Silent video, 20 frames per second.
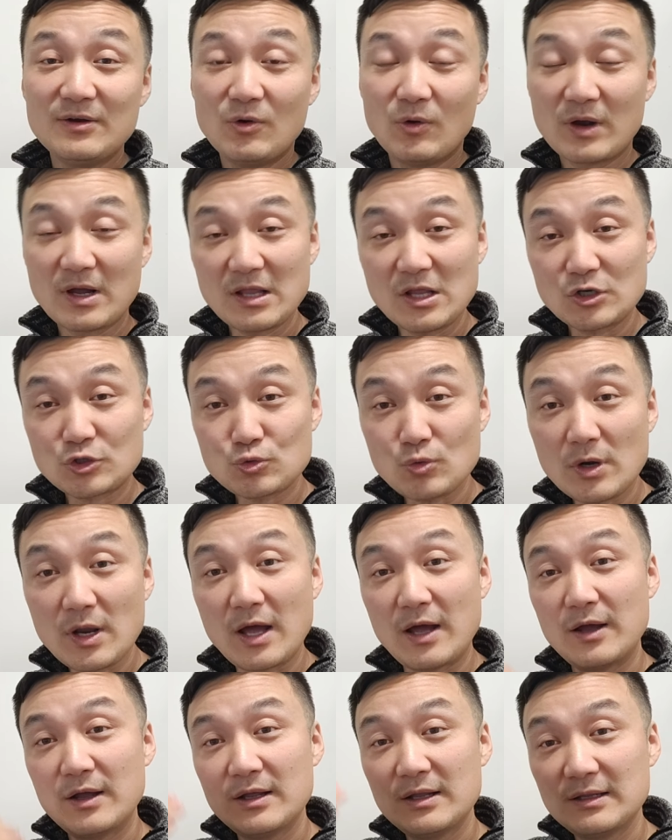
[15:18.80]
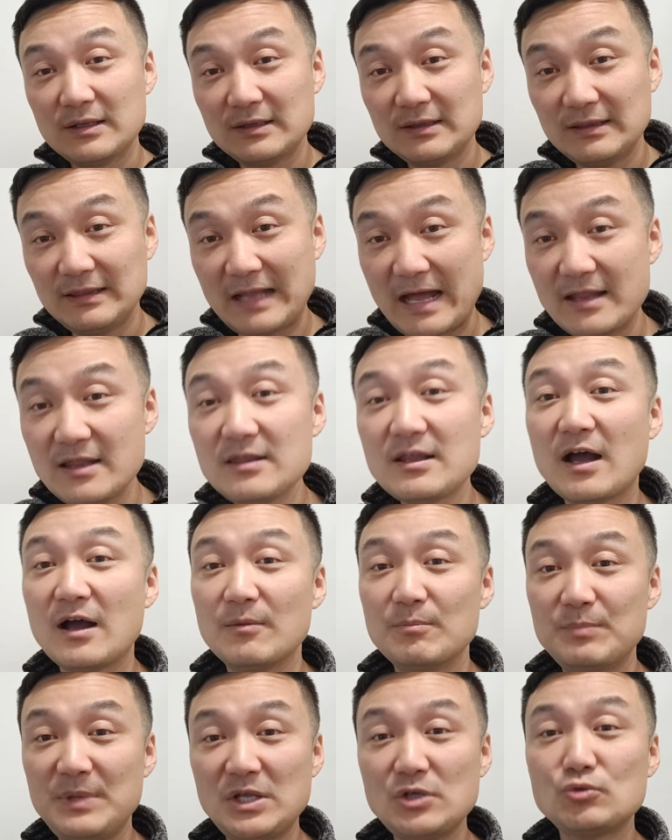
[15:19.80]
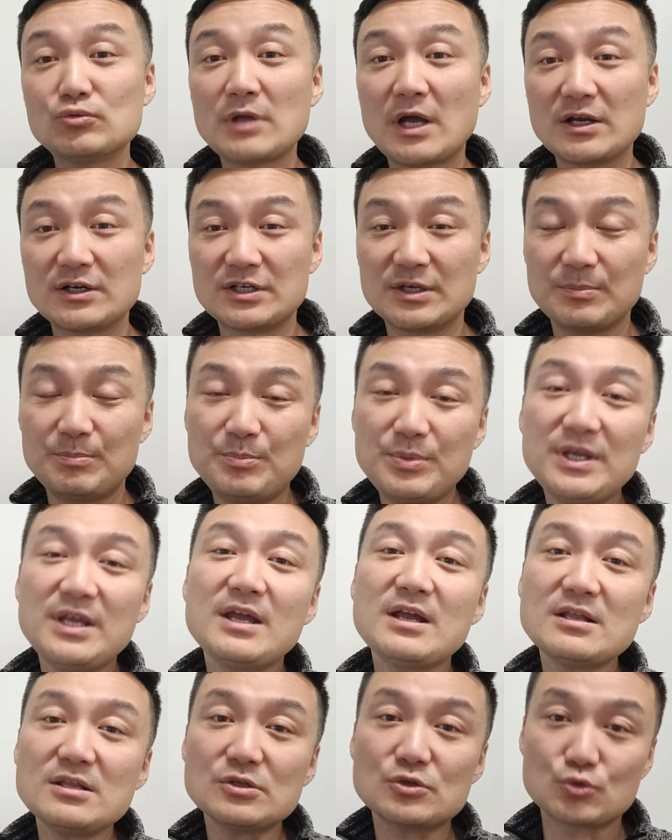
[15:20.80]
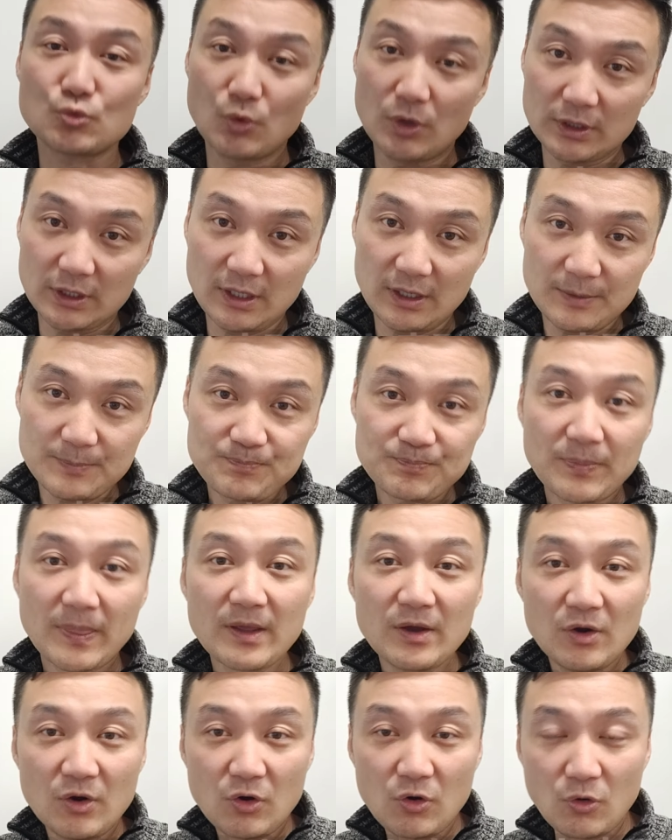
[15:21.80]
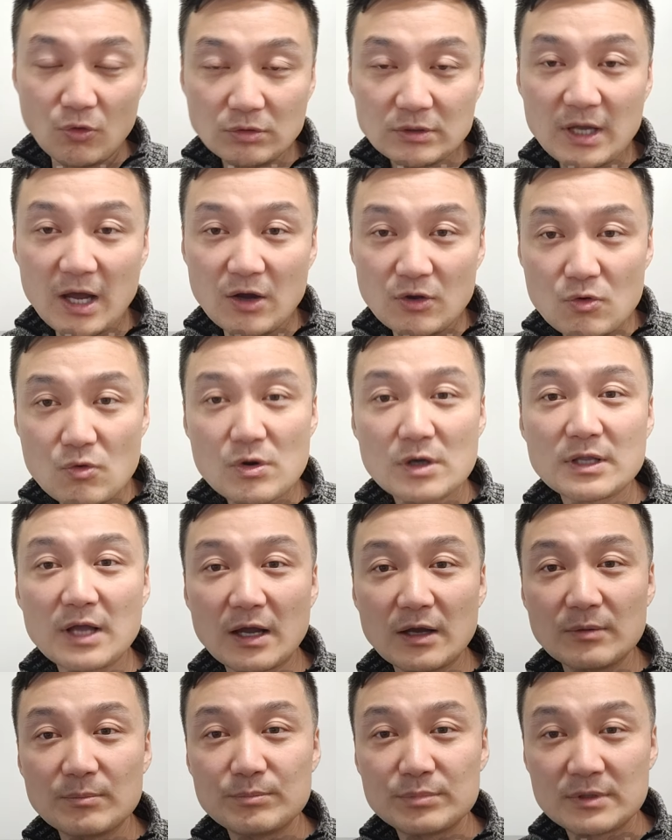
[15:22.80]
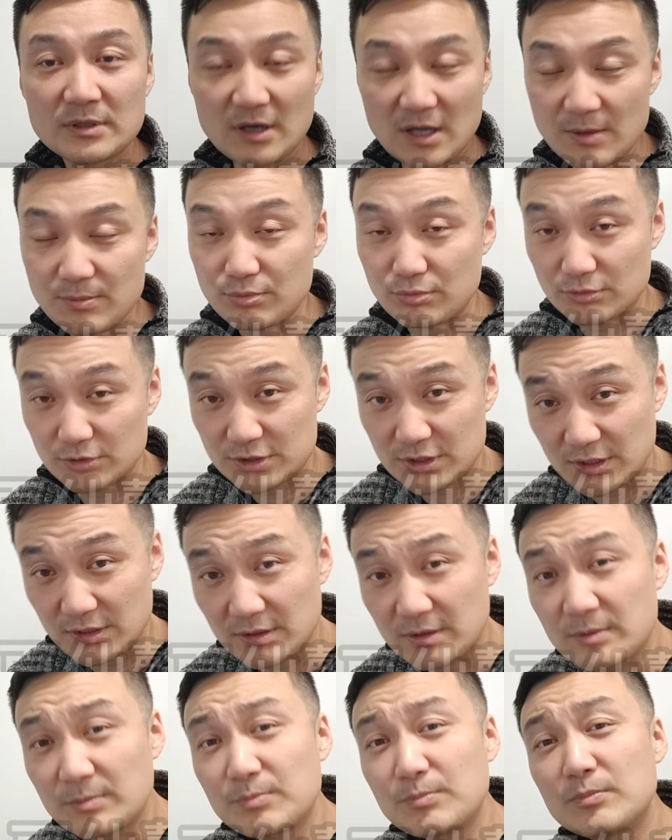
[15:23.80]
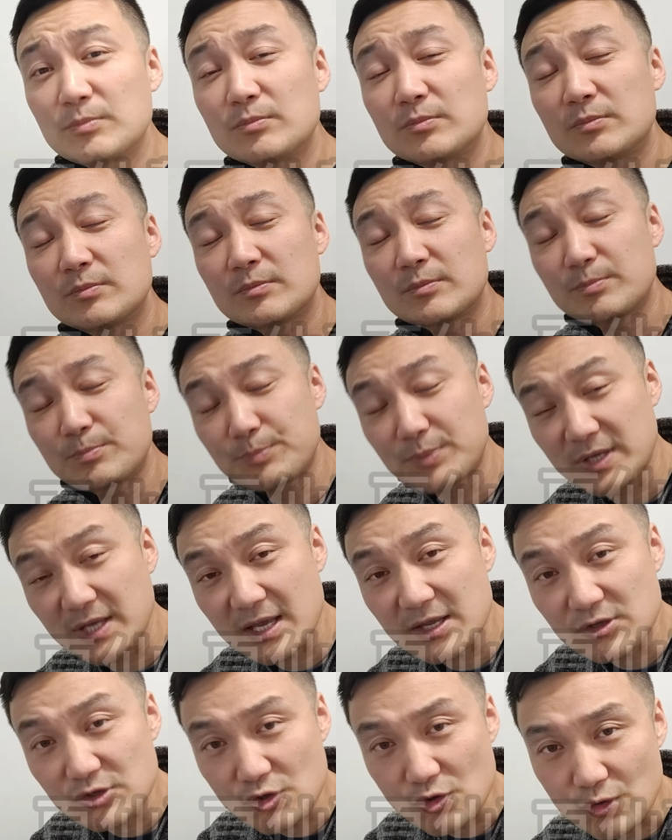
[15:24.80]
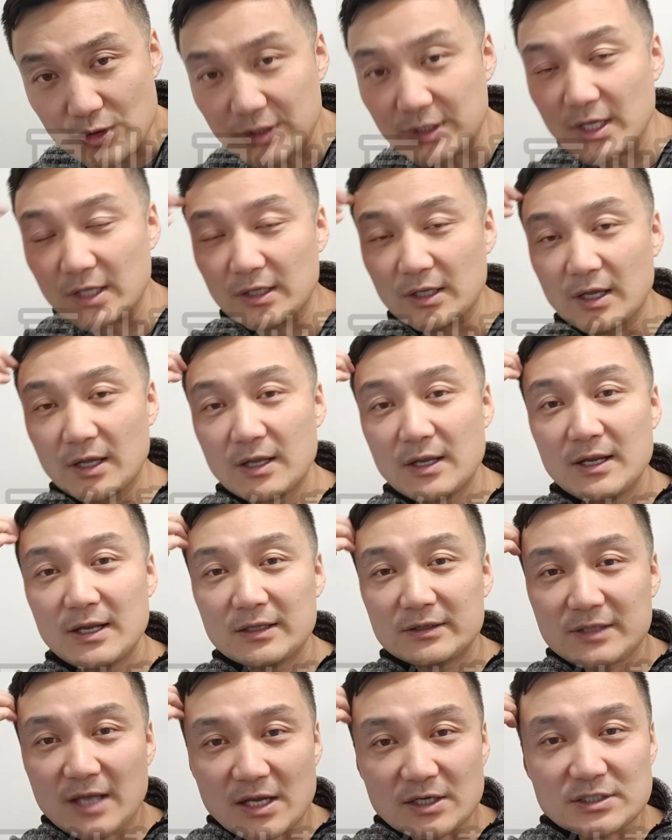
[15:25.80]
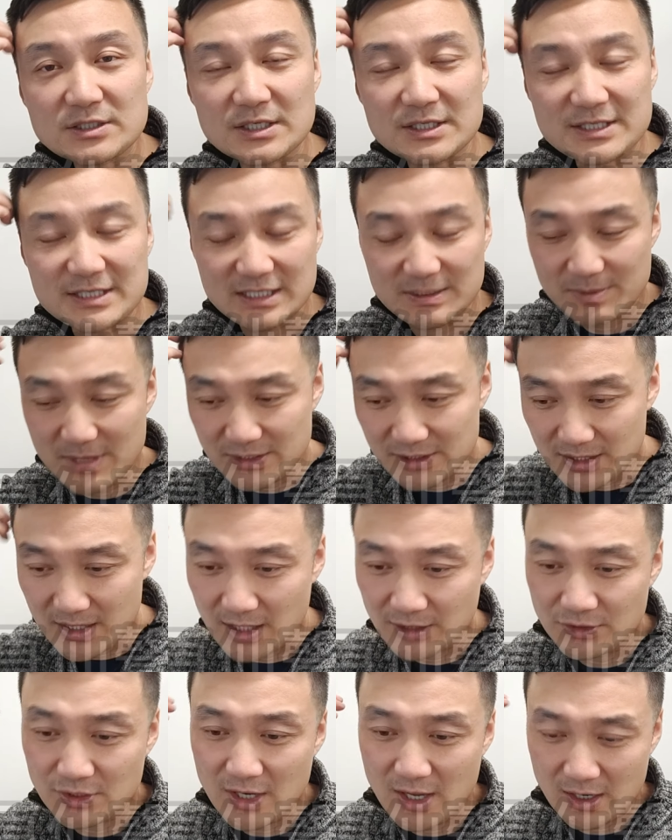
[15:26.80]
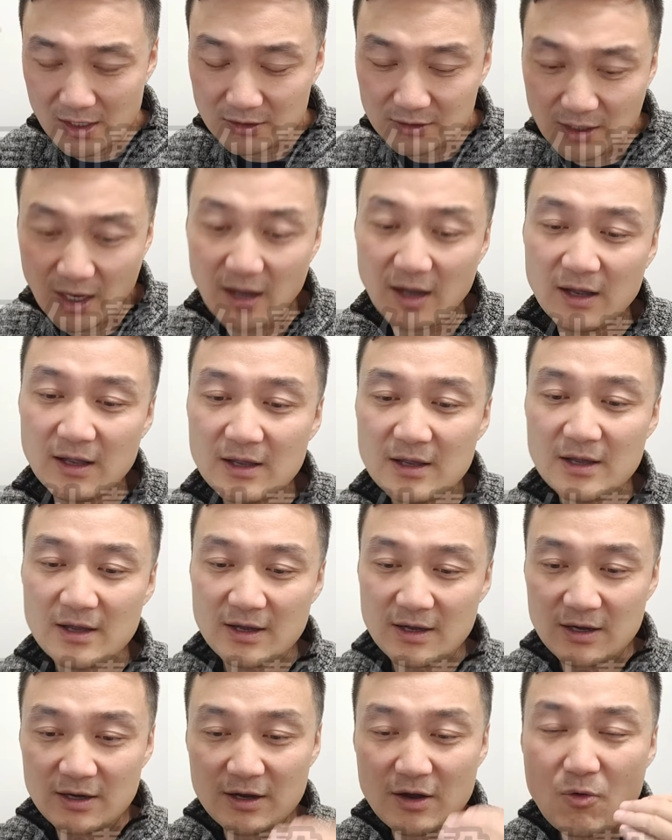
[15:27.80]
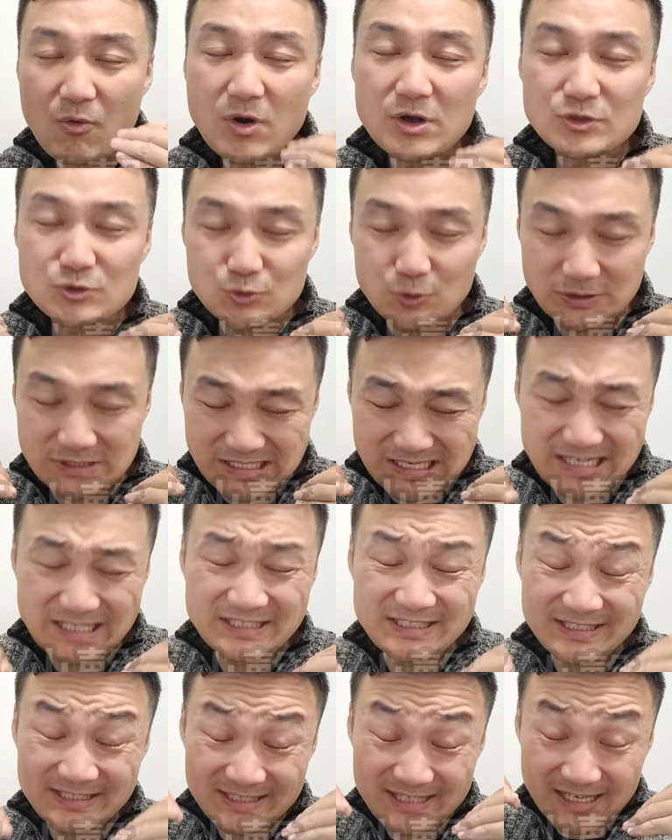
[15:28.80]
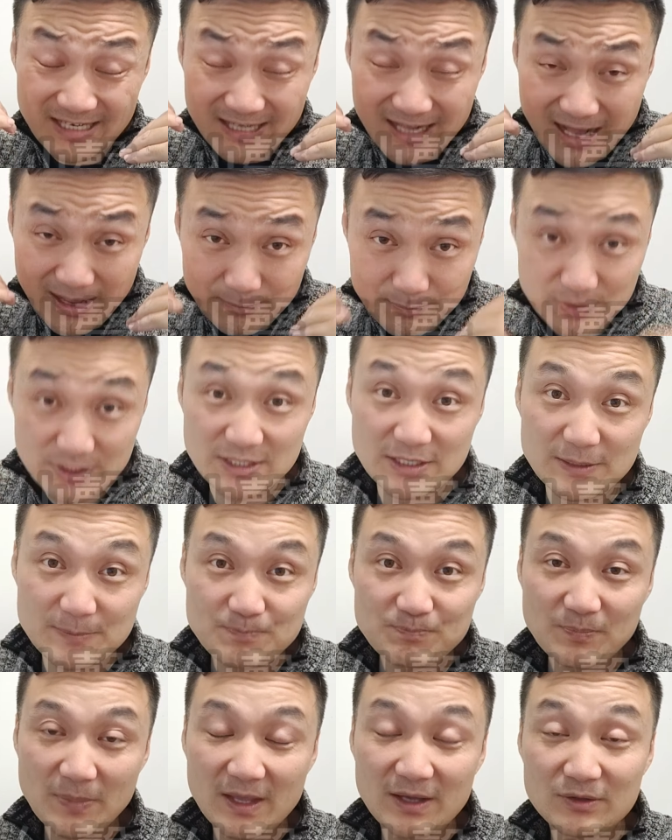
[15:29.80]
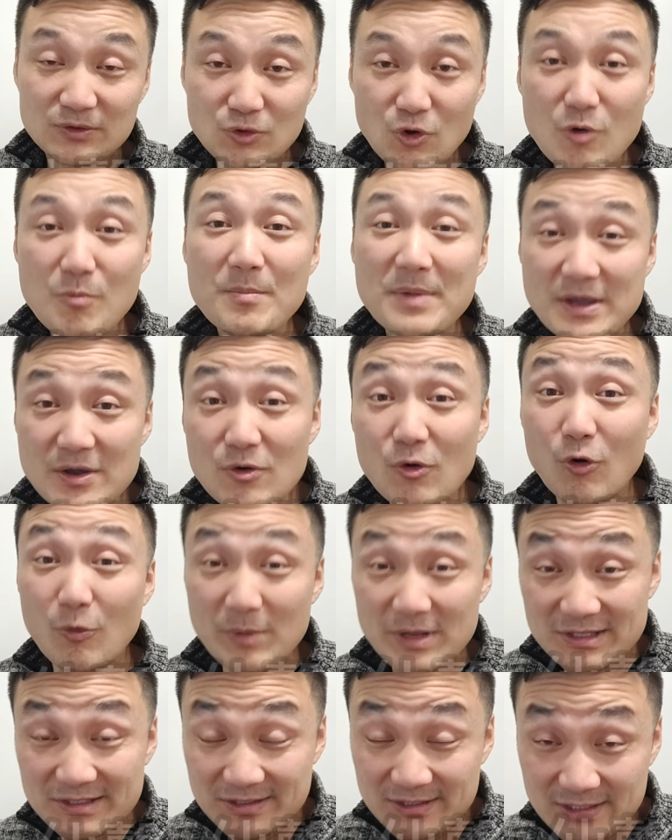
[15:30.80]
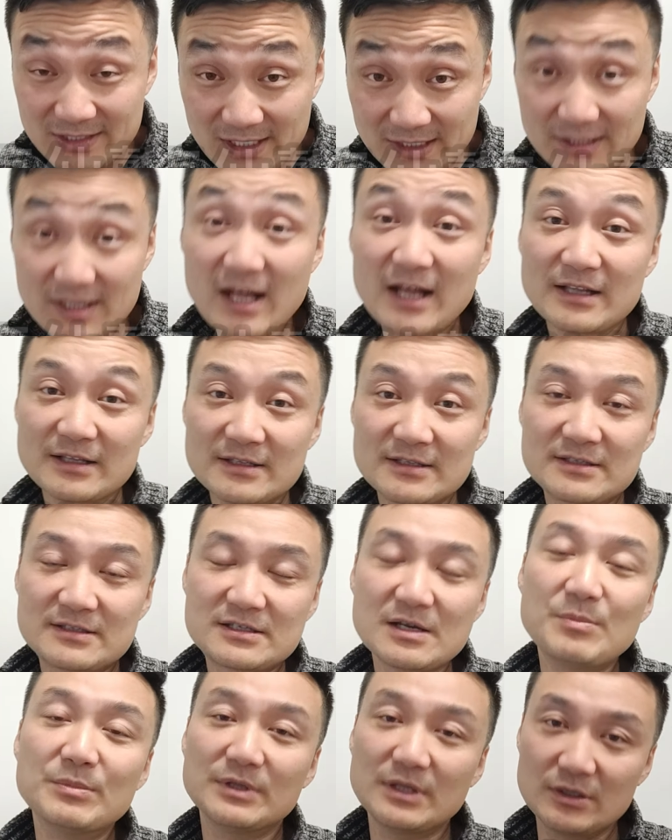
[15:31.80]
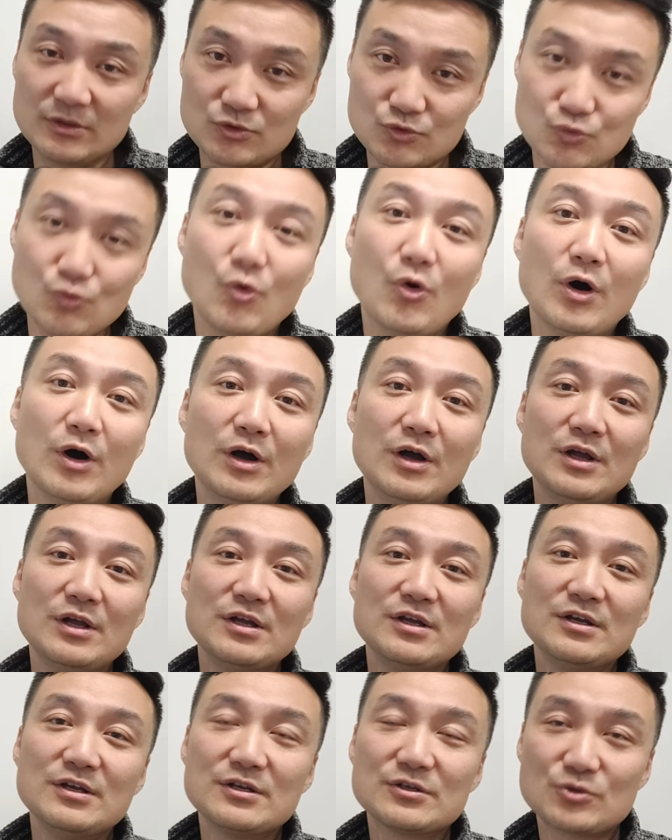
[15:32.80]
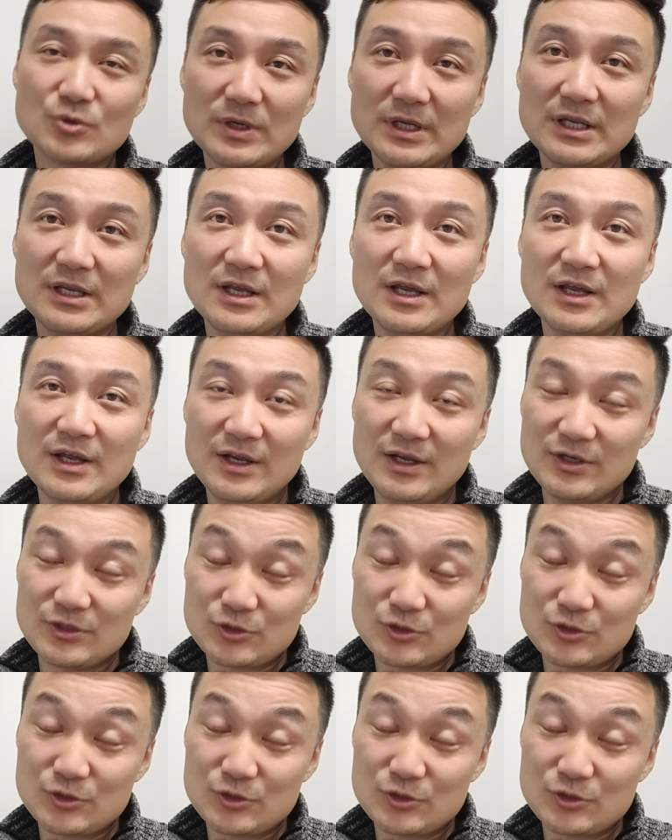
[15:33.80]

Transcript: 我刚才说了，蓝党、民主党是偏左的，红党、共和党、特朗普是偏右一点的。但是即便这样，这两个党和我所在的加拿大比，都没有我们加拿大这么的左。所以